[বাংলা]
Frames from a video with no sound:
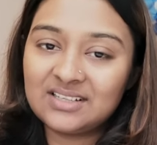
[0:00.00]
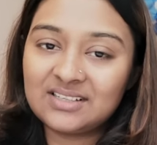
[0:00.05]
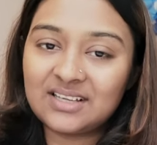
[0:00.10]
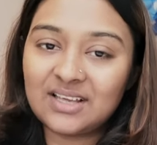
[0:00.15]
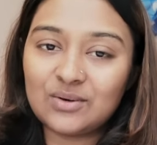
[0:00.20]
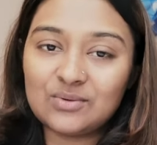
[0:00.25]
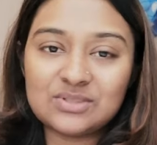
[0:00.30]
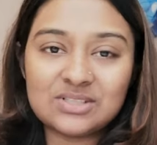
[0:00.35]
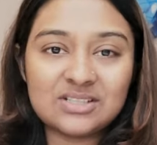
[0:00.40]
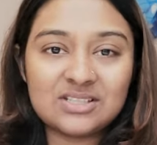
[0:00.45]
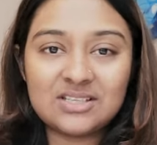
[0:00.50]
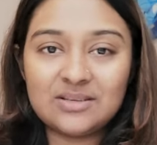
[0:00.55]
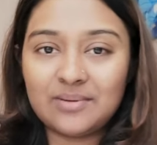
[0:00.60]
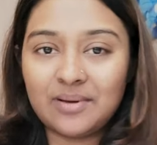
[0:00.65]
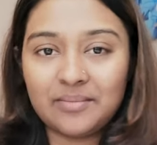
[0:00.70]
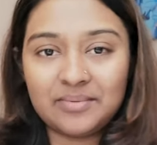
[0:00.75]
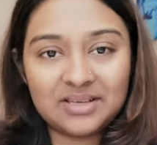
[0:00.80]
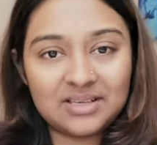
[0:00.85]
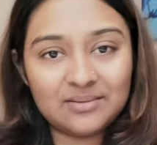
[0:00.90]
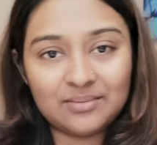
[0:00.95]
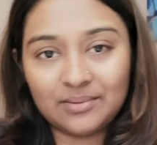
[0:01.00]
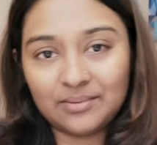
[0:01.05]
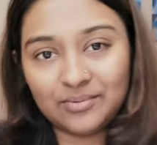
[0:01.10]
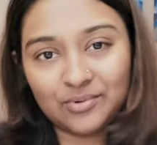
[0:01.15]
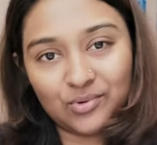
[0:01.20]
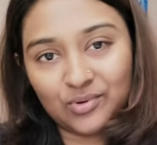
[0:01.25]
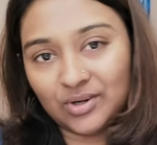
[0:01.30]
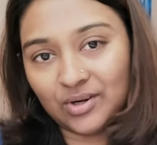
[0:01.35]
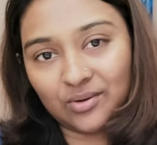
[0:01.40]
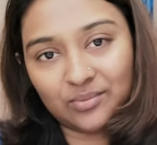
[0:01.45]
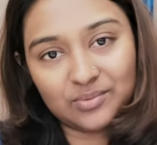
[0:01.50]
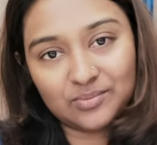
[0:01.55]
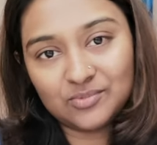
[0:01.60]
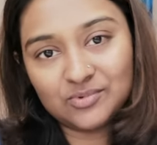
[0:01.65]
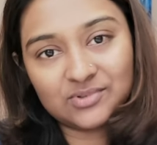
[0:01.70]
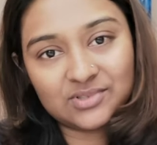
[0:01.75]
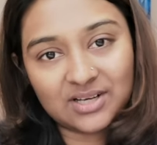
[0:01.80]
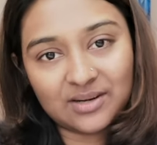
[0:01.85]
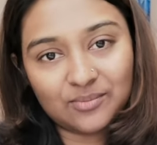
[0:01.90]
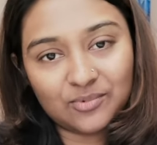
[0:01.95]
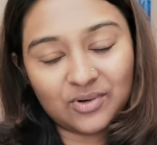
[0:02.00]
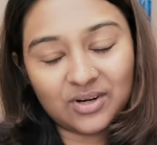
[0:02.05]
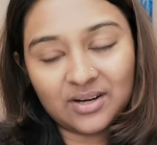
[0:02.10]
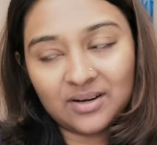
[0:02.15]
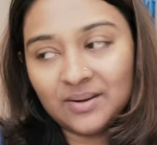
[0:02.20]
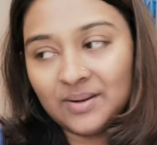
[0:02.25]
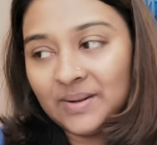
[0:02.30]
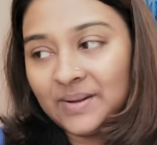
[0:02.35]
কেন জানি কীভাবে কীভাবে হয়ে গেল আমি বুঝলামও না